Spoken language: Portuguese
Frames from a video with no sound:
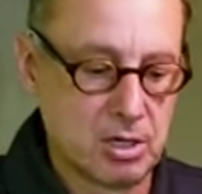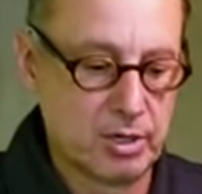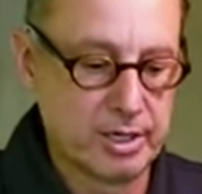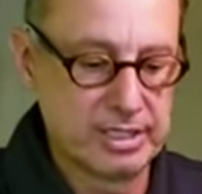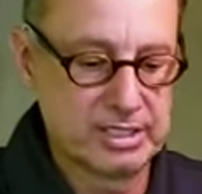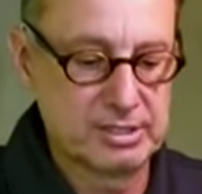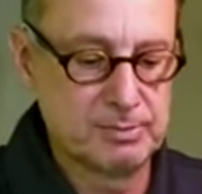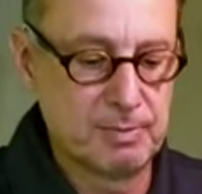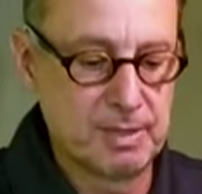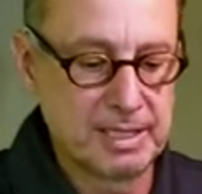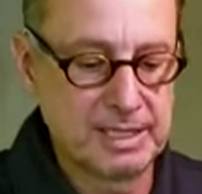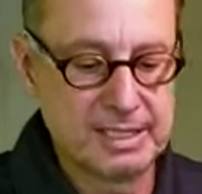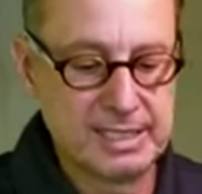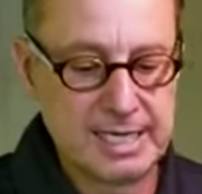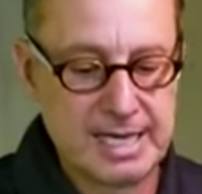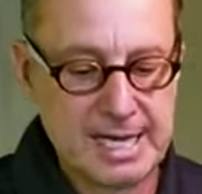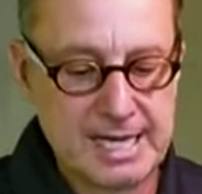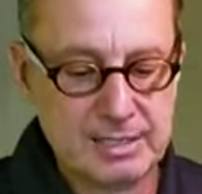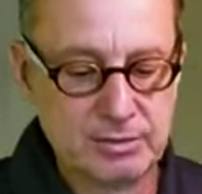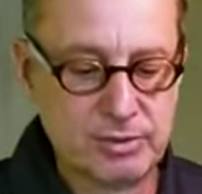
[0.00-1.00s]
Olha, esse
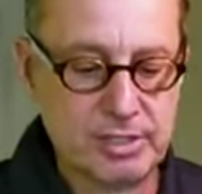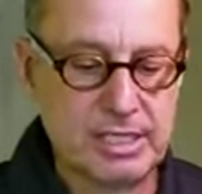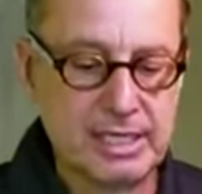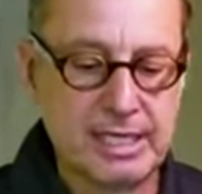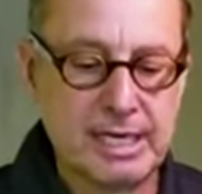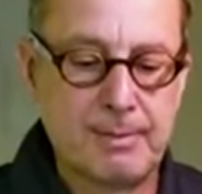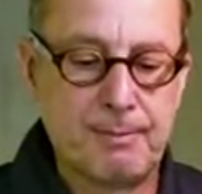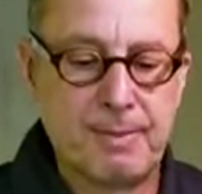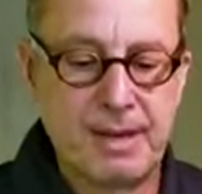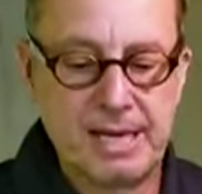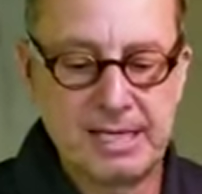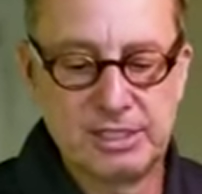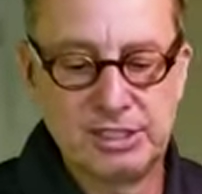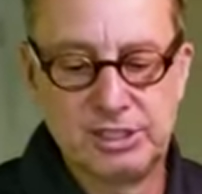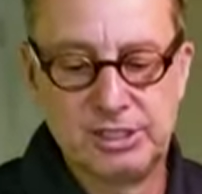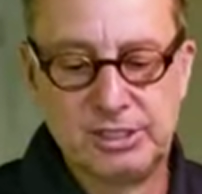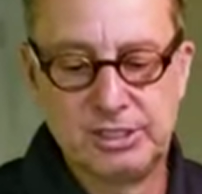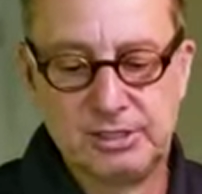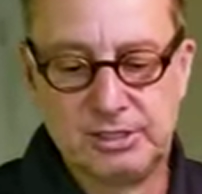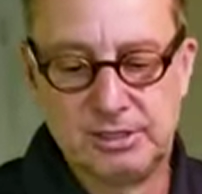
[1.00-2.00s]
bloqueado ele é na
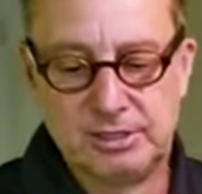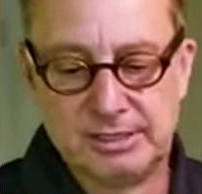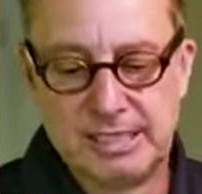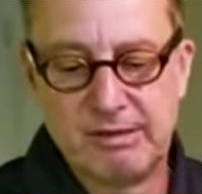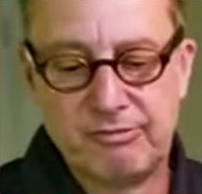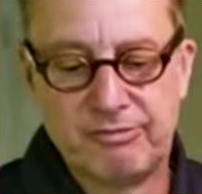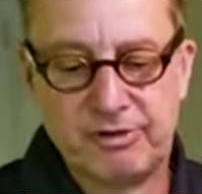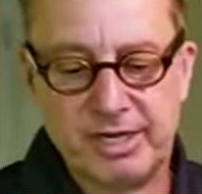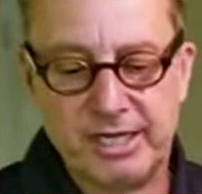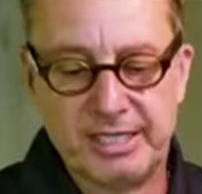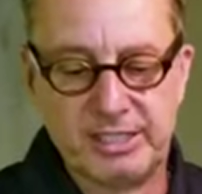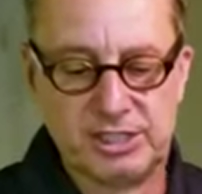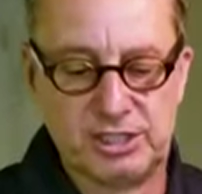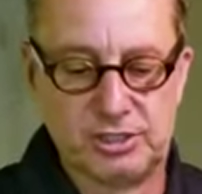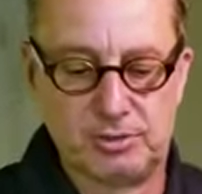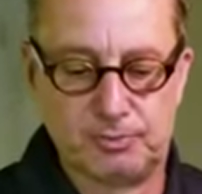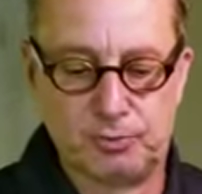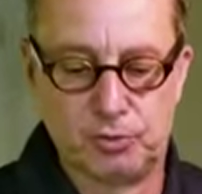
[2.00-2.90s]
parte da frente,